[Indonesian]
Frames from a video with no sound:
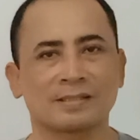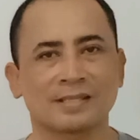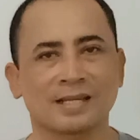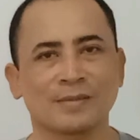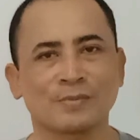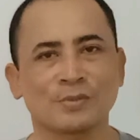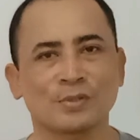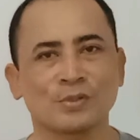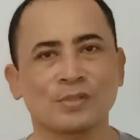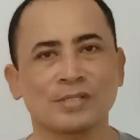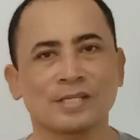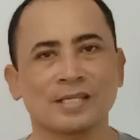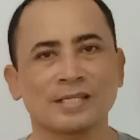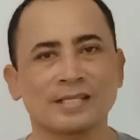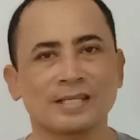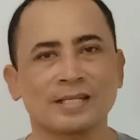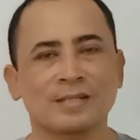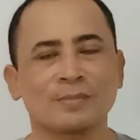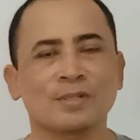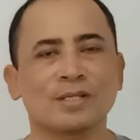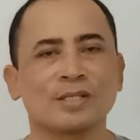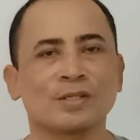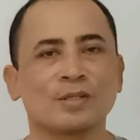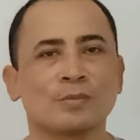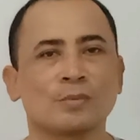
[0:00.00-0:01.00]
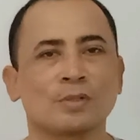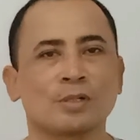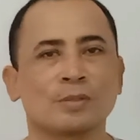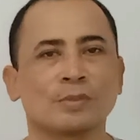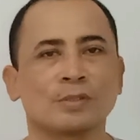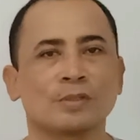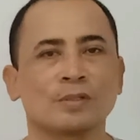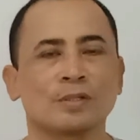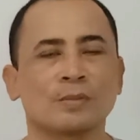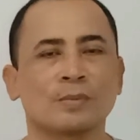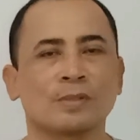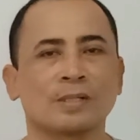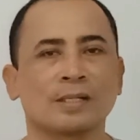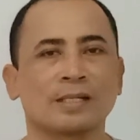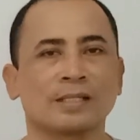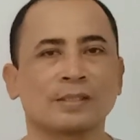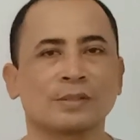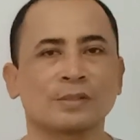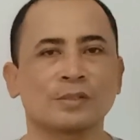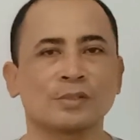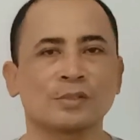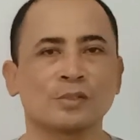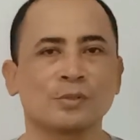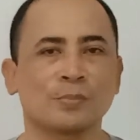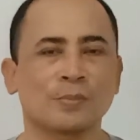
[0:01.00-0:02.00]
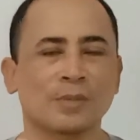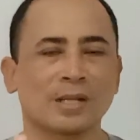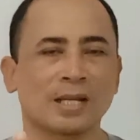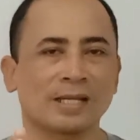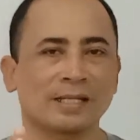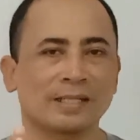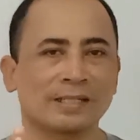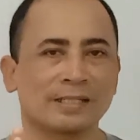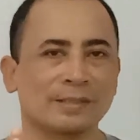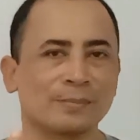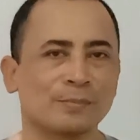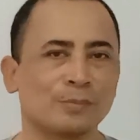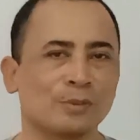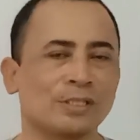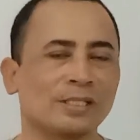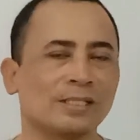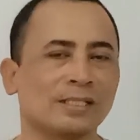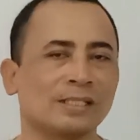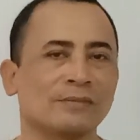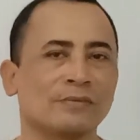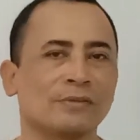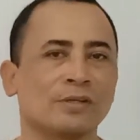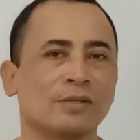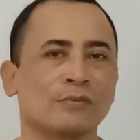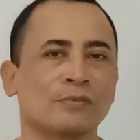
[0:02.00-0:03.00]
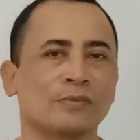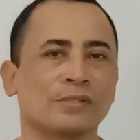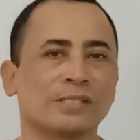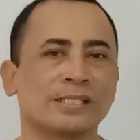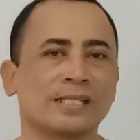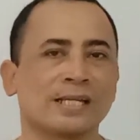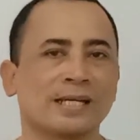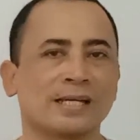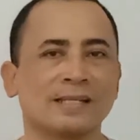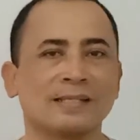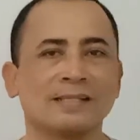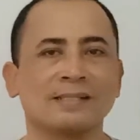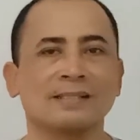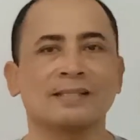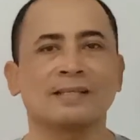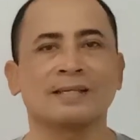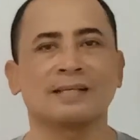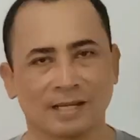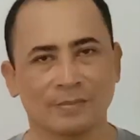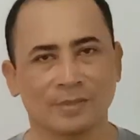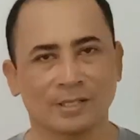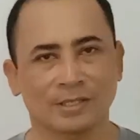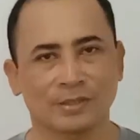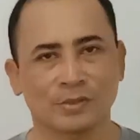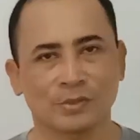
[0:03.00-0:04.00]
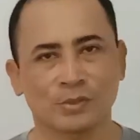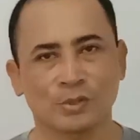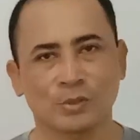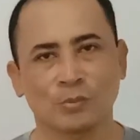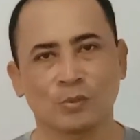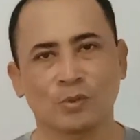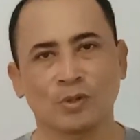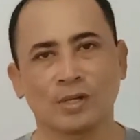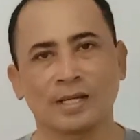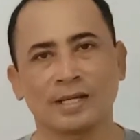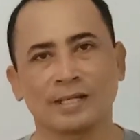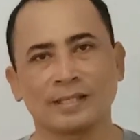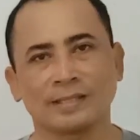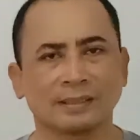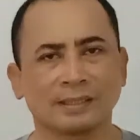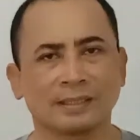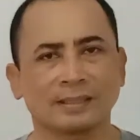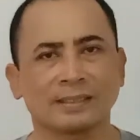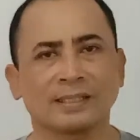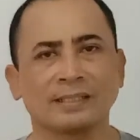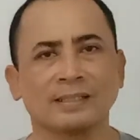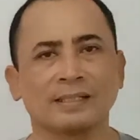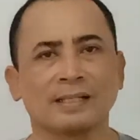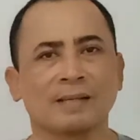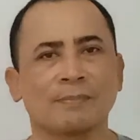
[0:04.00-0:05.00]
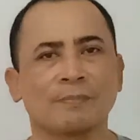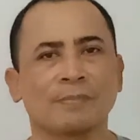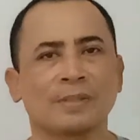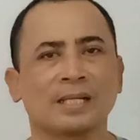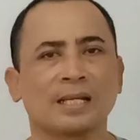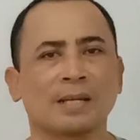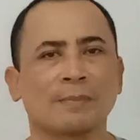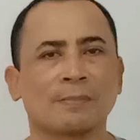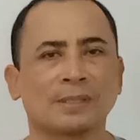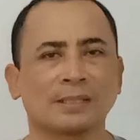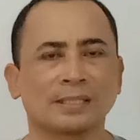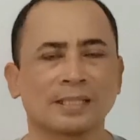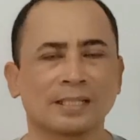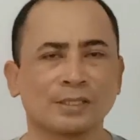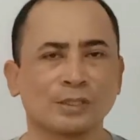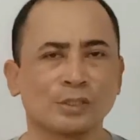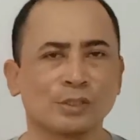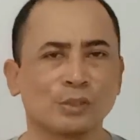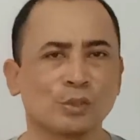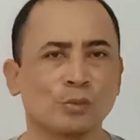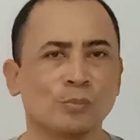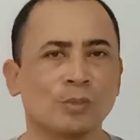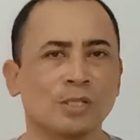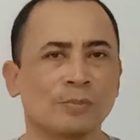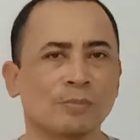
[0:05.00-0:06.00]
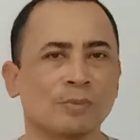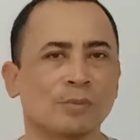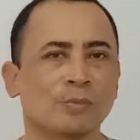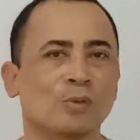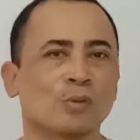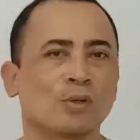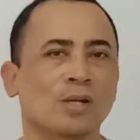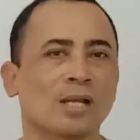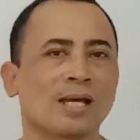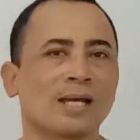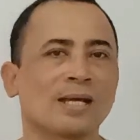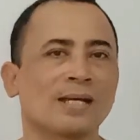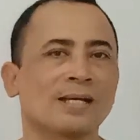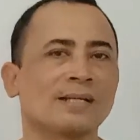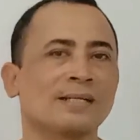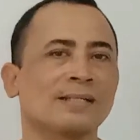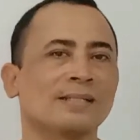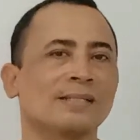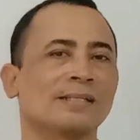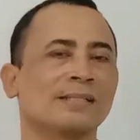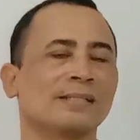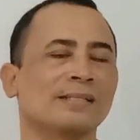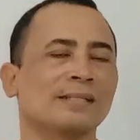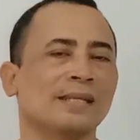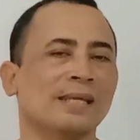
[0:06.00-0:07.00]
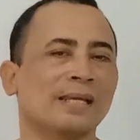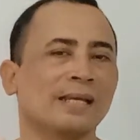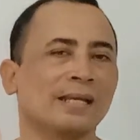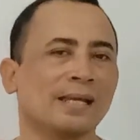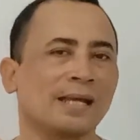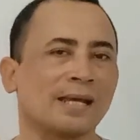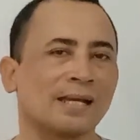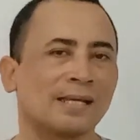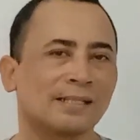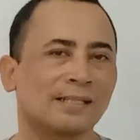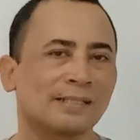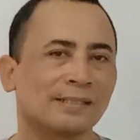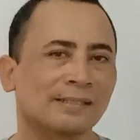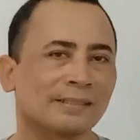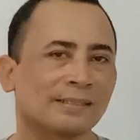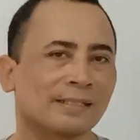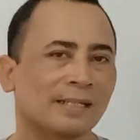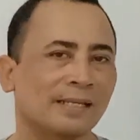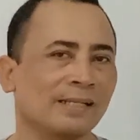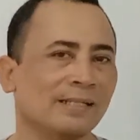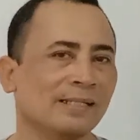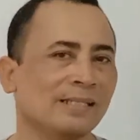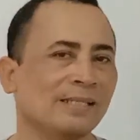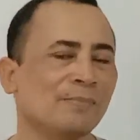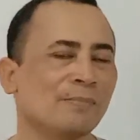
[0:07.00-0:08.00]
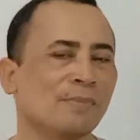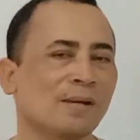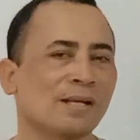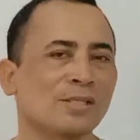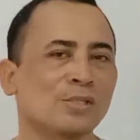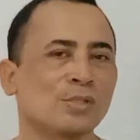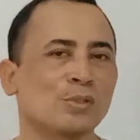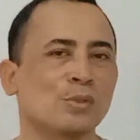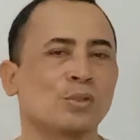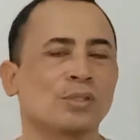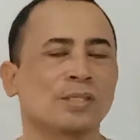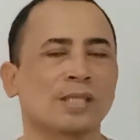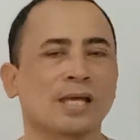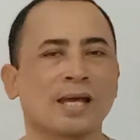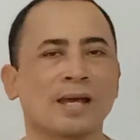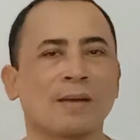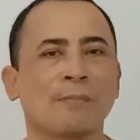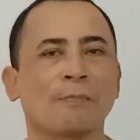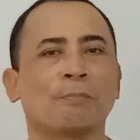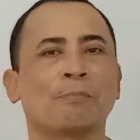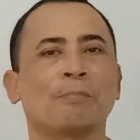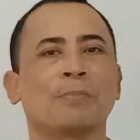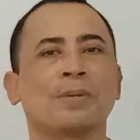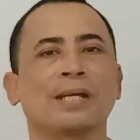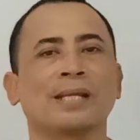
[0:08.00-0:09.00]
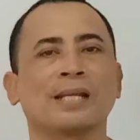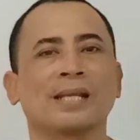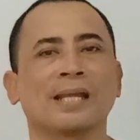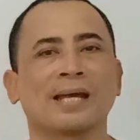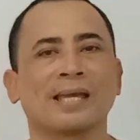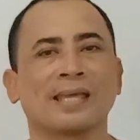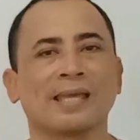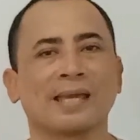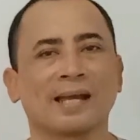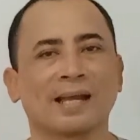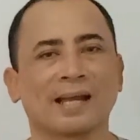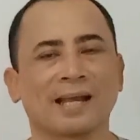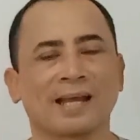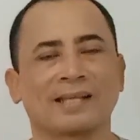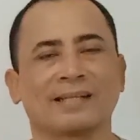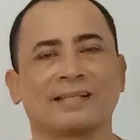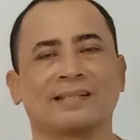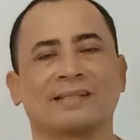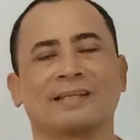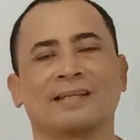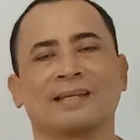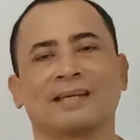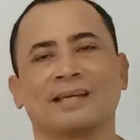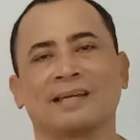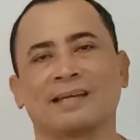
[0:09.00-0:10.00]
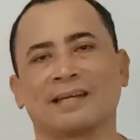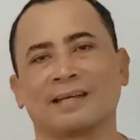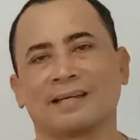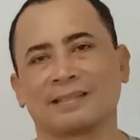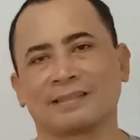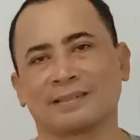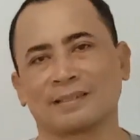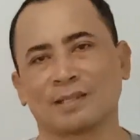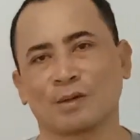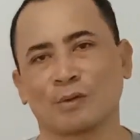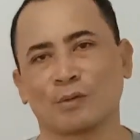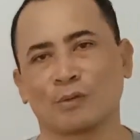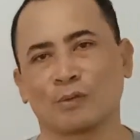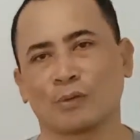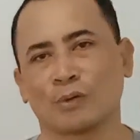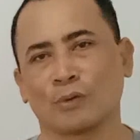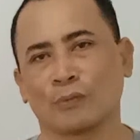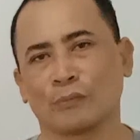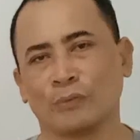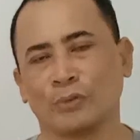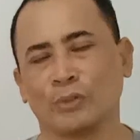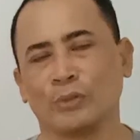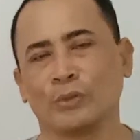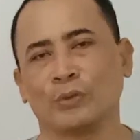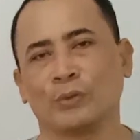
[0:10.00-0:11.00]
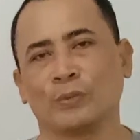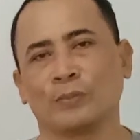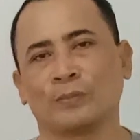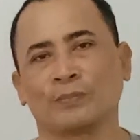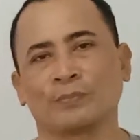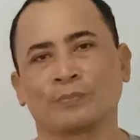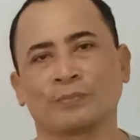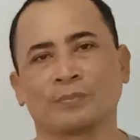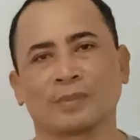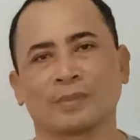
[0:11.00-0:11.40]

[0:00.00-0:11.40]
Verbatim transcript: Salam sukses, Assalamualaikum warahmatullahi wabarakatuh Jumpa lagi di Munir TV Official Sahabatku semua, ternyata inilah pendapatan youtuber pemula Dengan 5 juta penayangan atau view